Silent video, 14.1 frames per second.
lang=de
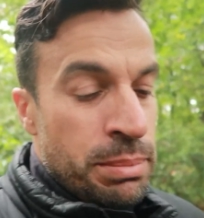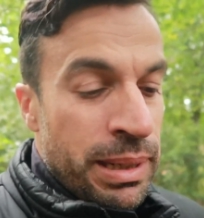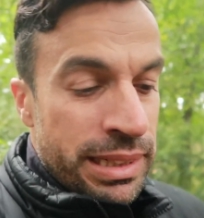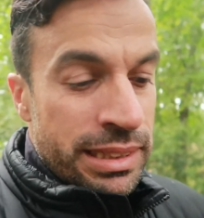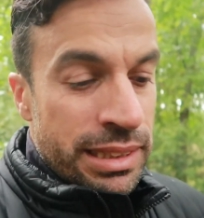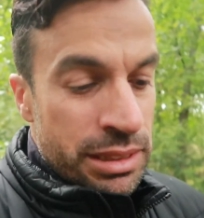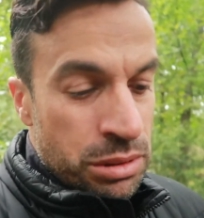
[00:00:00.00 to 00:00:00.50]

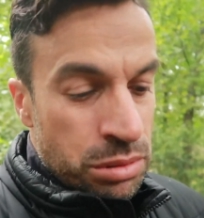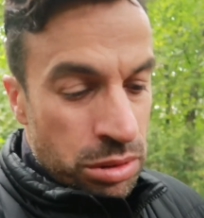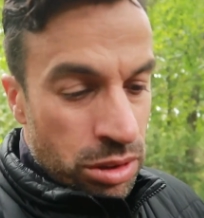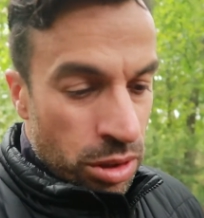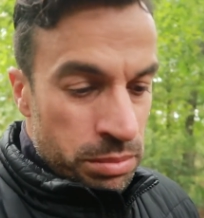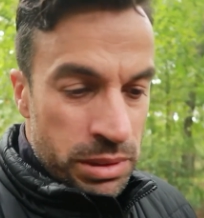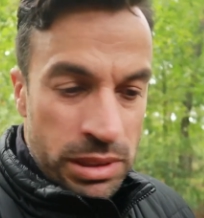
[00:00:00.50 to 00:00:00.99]
beiden
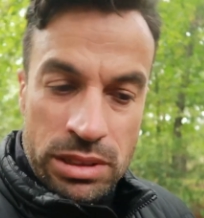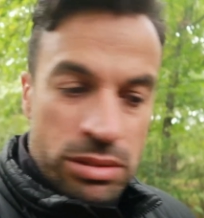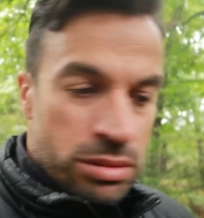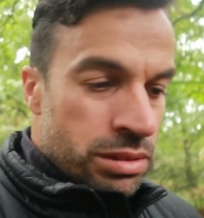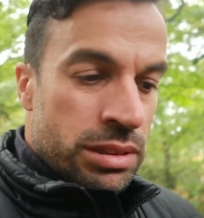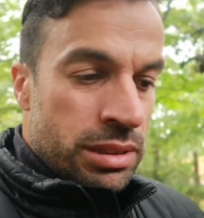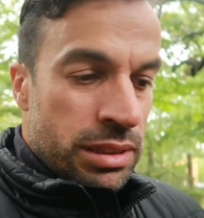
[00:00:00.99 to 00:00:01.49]
dazugekommen sind
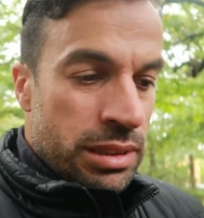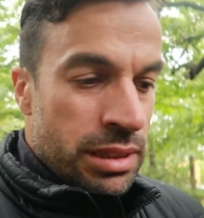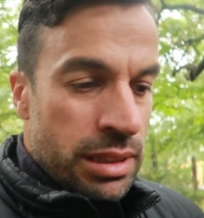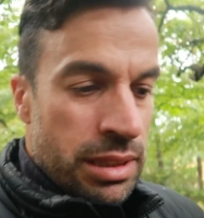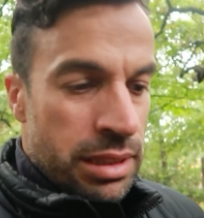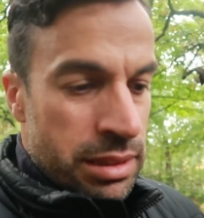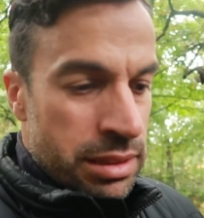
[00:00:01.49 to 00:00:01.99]
und
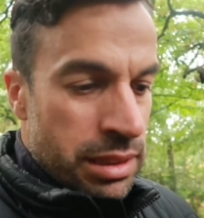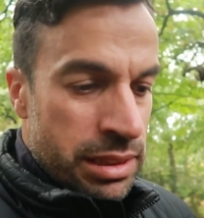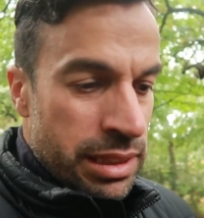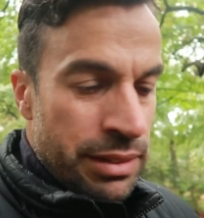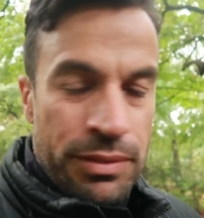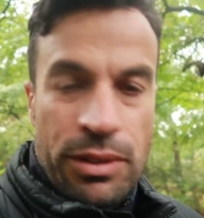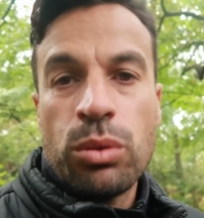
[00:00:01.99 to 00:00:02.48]
äh,
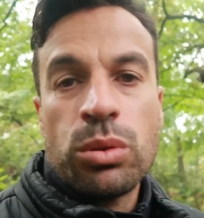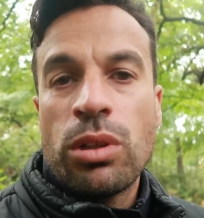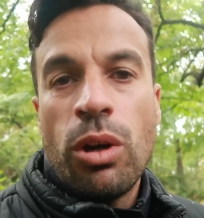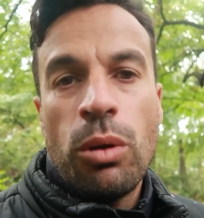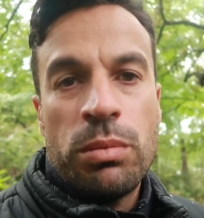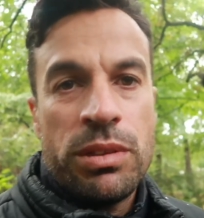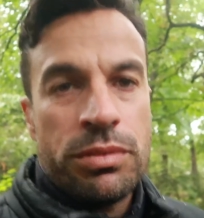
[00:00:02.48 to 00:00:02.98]
das einfach
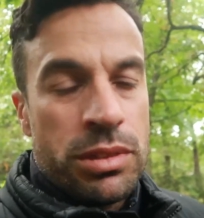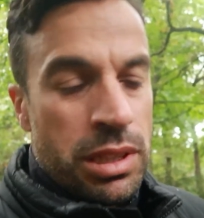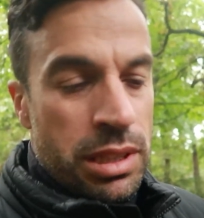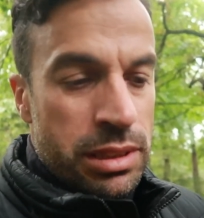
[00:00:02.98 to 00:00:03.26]
unglaublich wurde.